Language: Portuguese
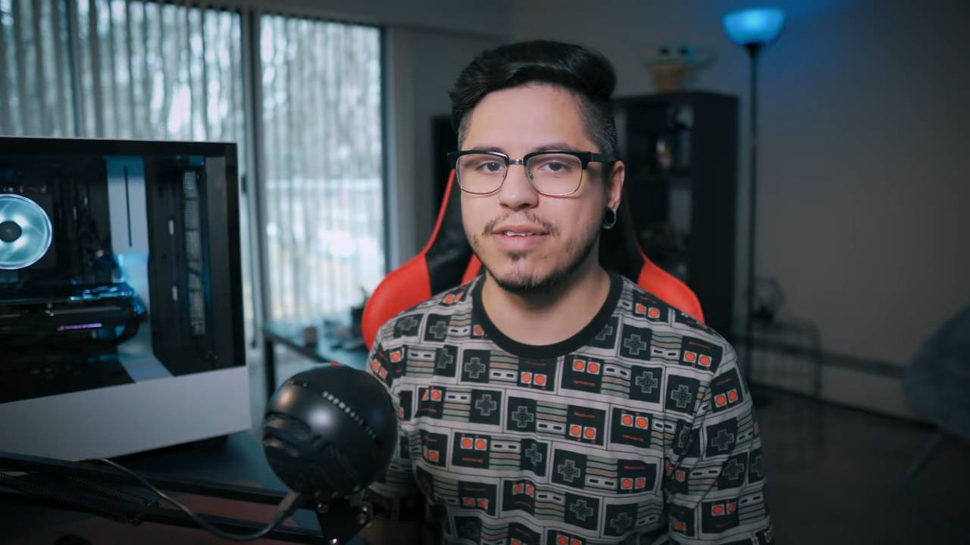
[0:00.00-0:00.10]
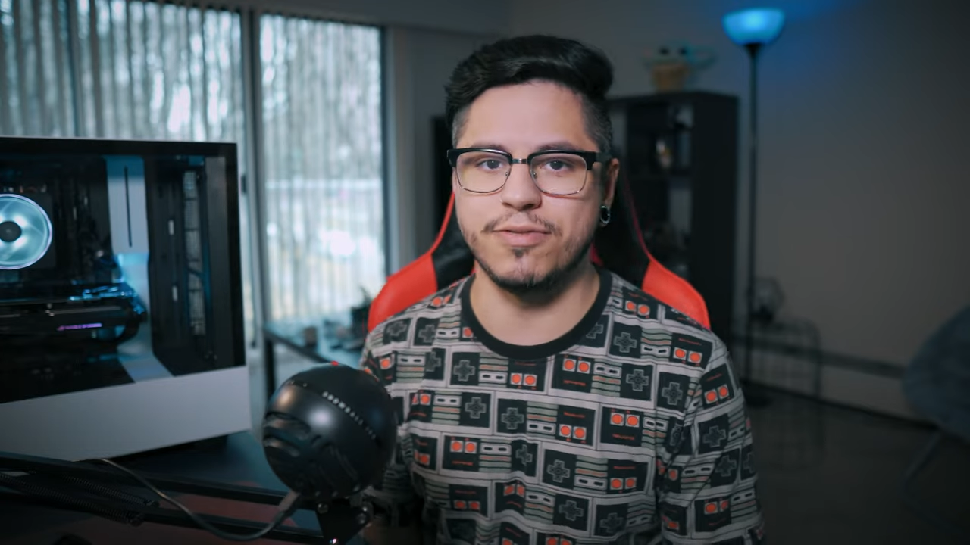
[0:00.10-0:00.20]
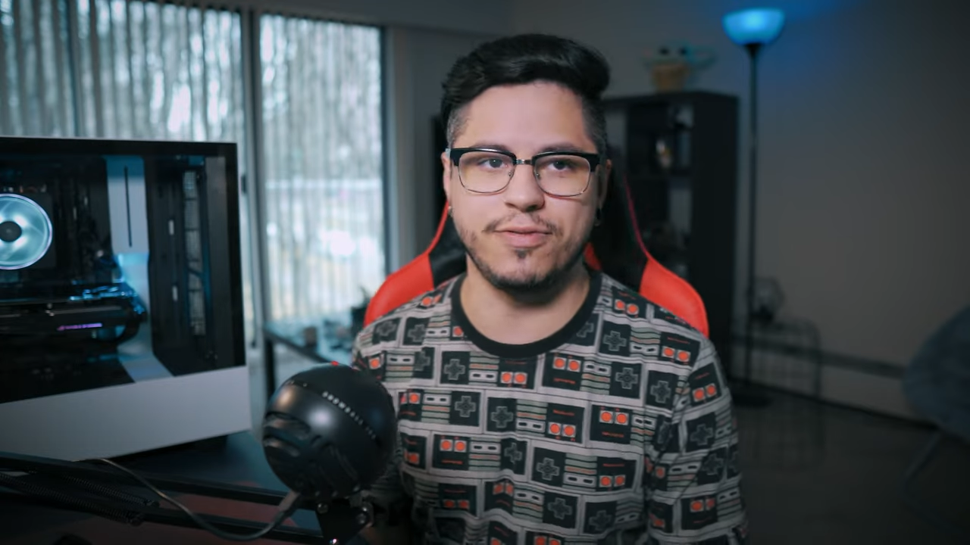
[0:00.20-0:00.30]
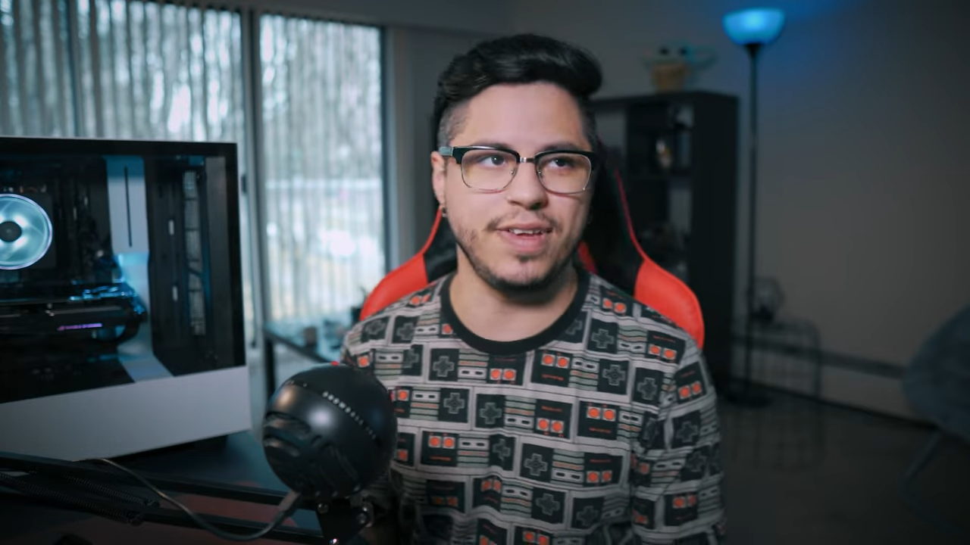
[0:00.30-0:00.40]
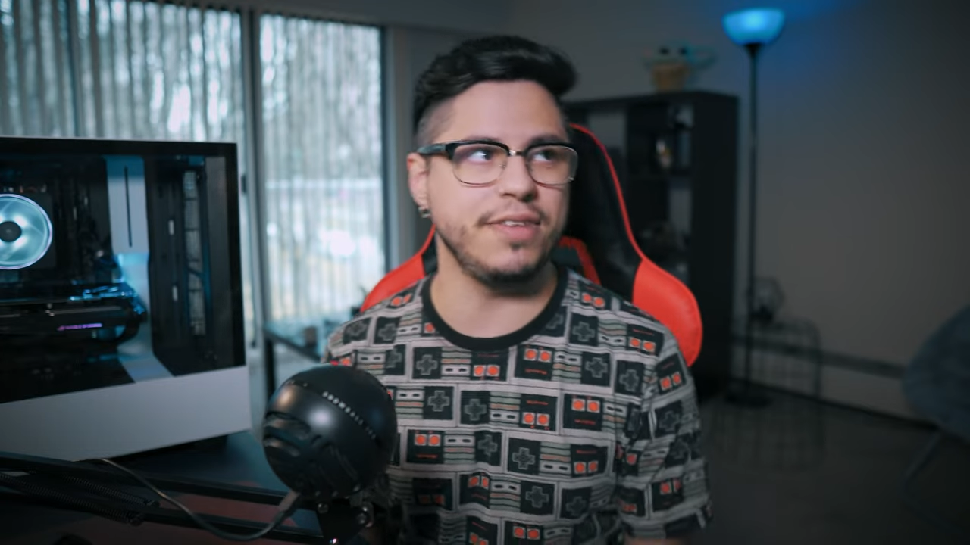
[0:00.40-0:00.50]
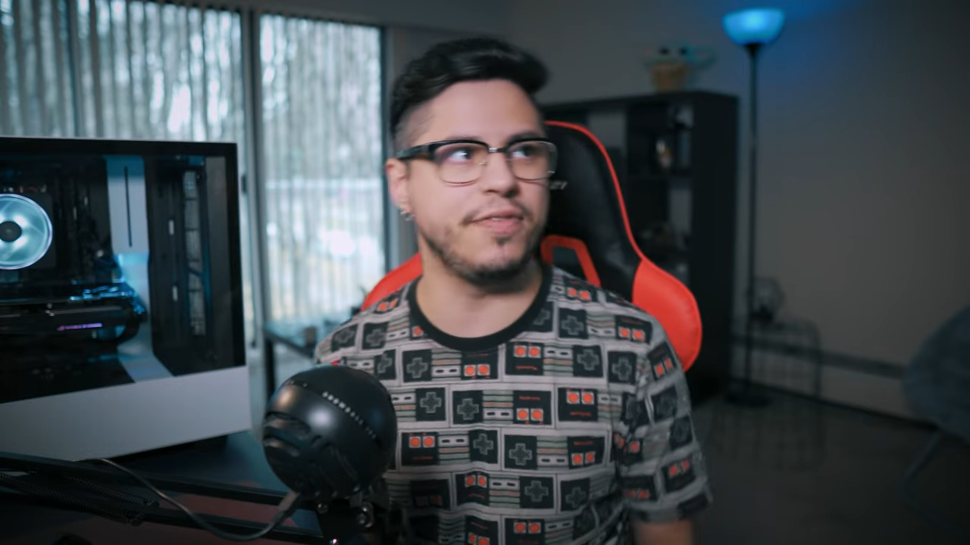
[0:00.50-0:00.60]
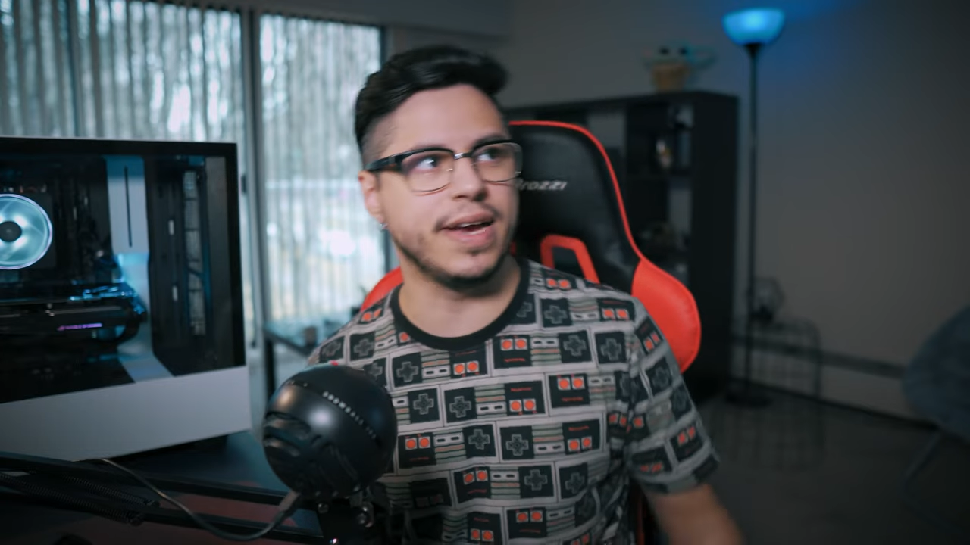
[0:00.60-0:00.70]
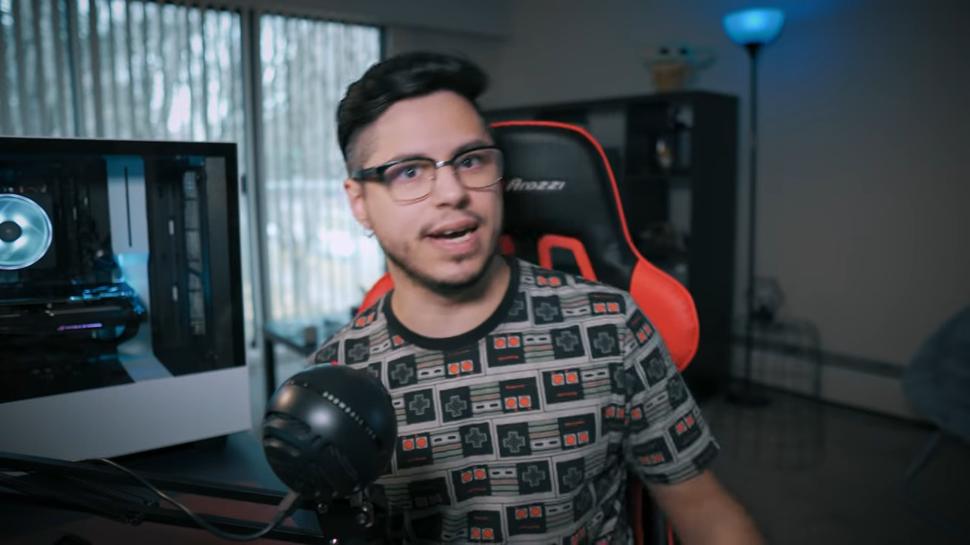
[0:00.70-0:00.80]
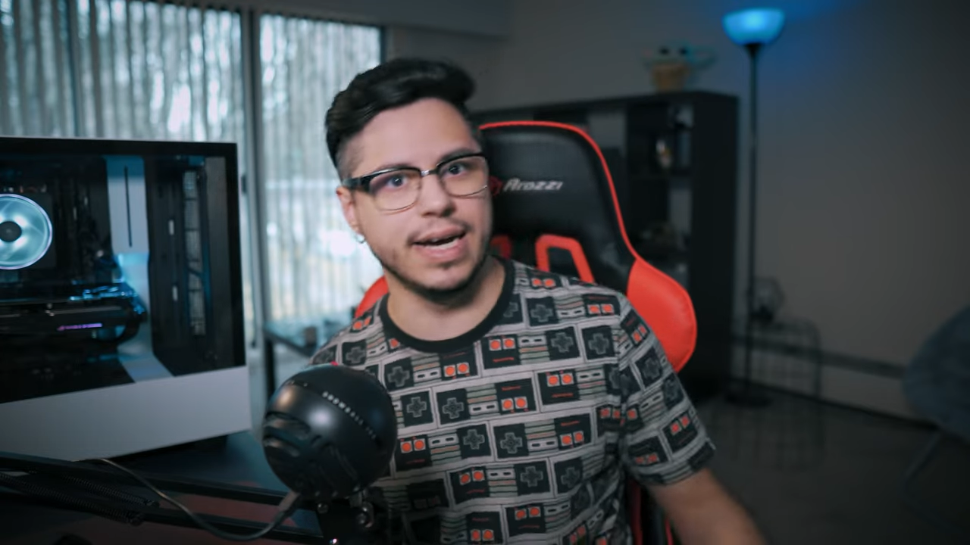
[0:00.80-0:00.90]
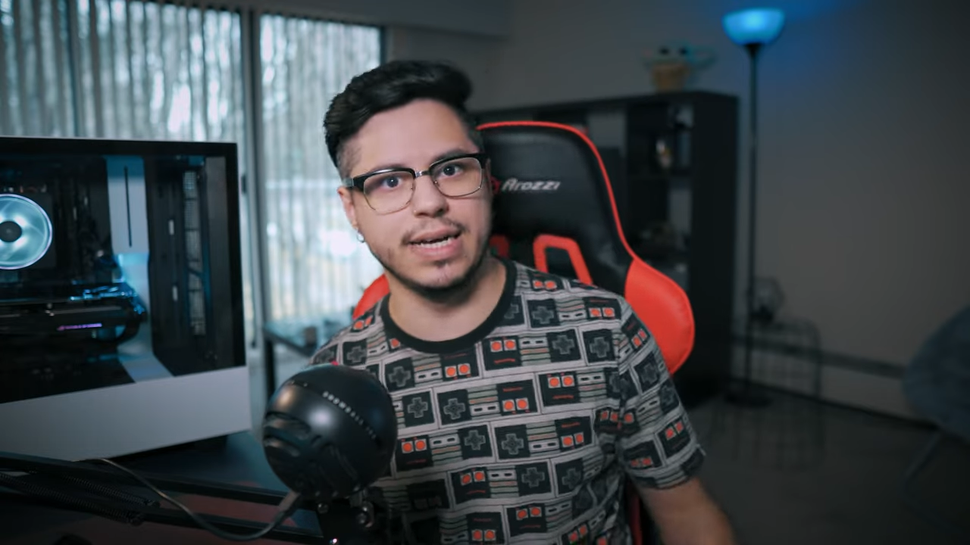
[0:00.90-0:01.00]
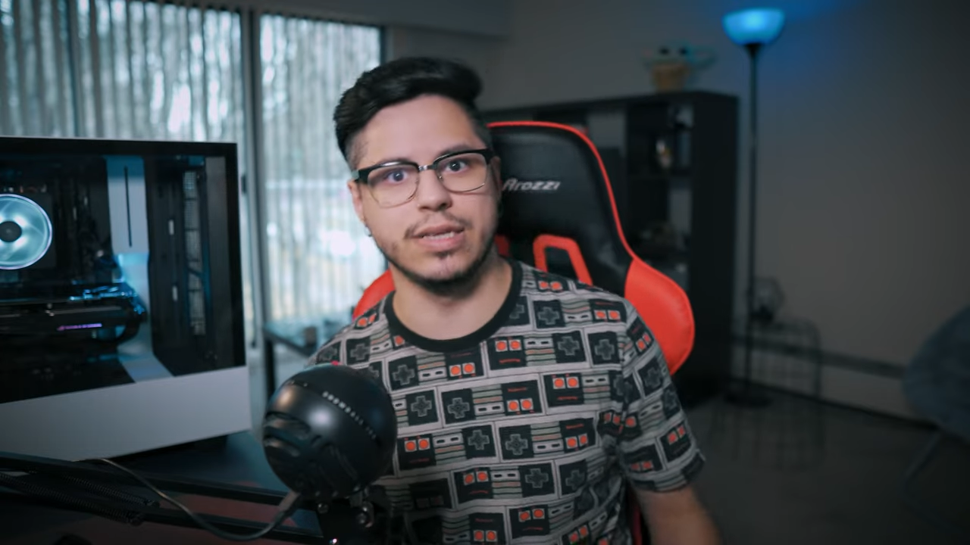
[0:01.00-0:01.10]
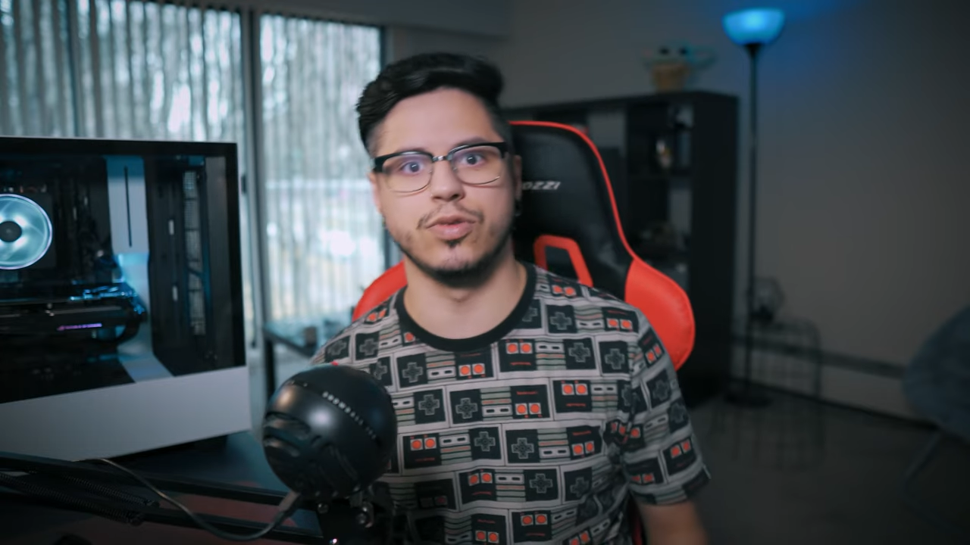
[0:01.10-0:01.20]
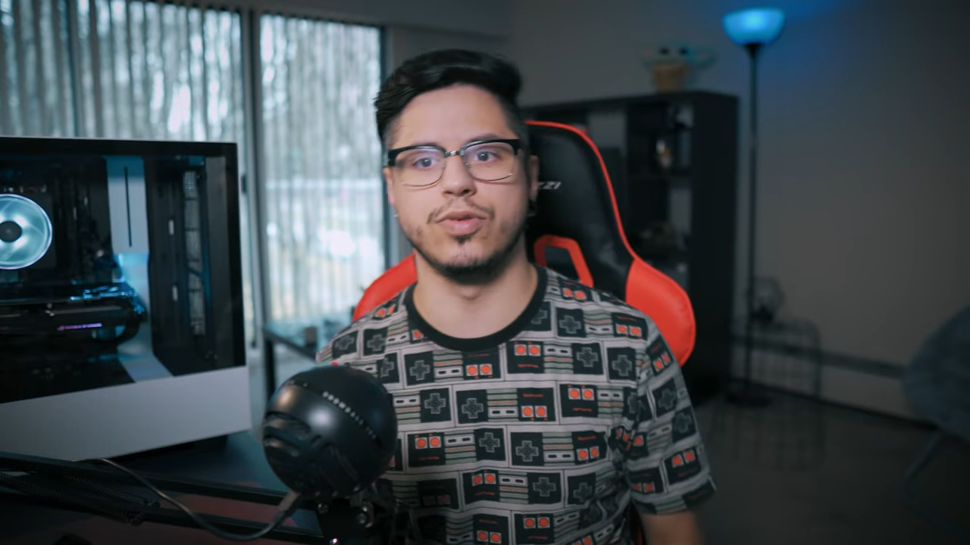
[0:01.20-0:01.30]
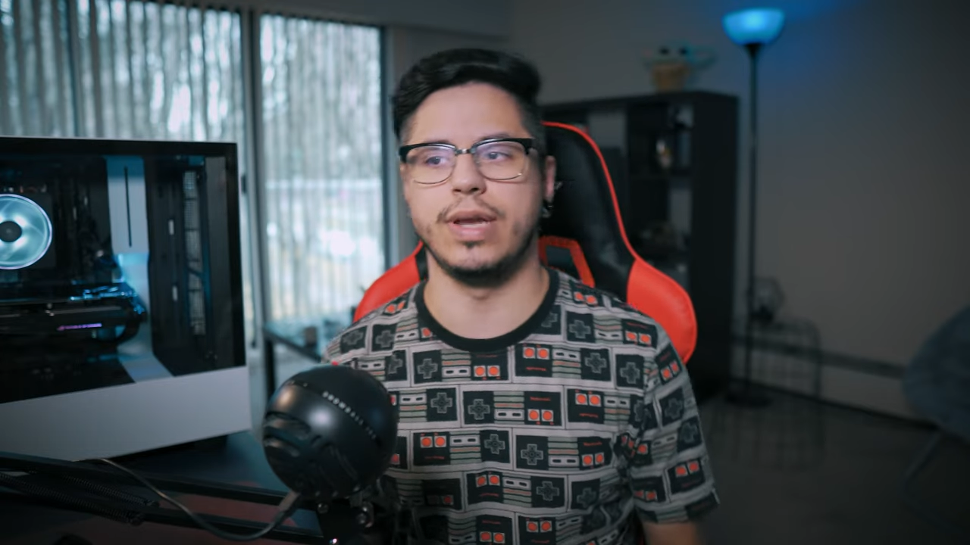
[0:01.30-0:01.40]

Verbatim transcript: verificando,